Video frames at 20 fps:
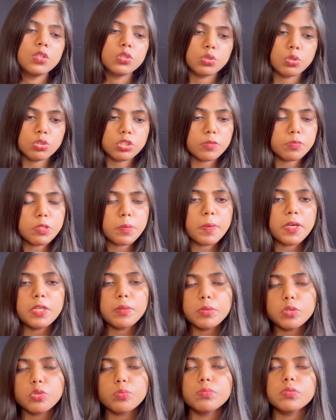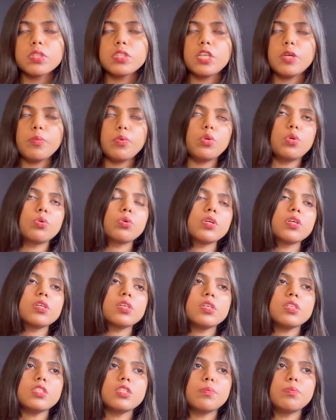तो सबसे पहले मैं तुमसे ये बोलूंगी
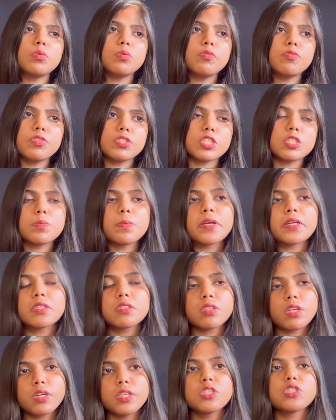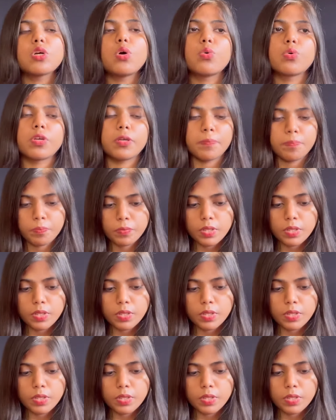कि जब तुम फिजिक्स प्रैक्टिस करने जाओगे